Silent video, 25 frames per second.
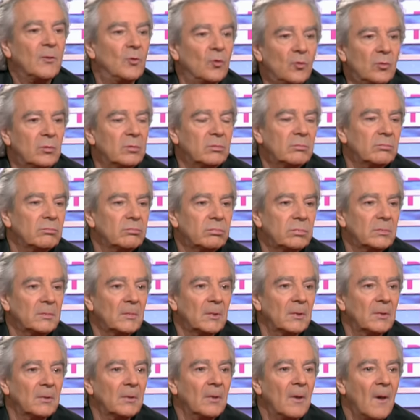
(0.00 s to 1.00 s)
tout,
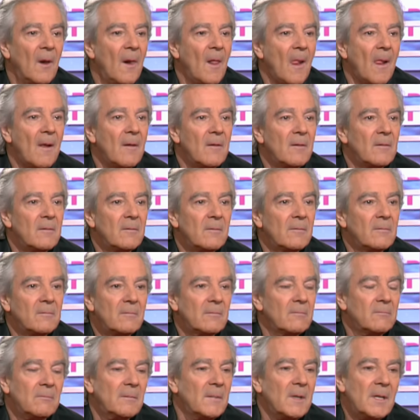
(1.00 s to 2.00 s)
euh,
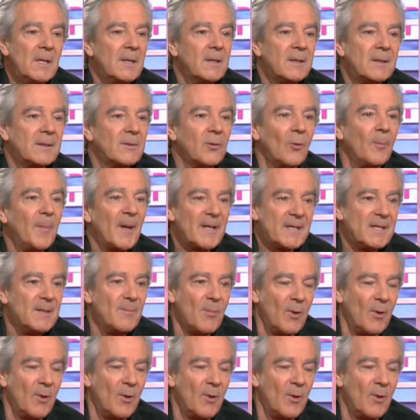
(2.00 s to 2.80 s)
ils sont pas si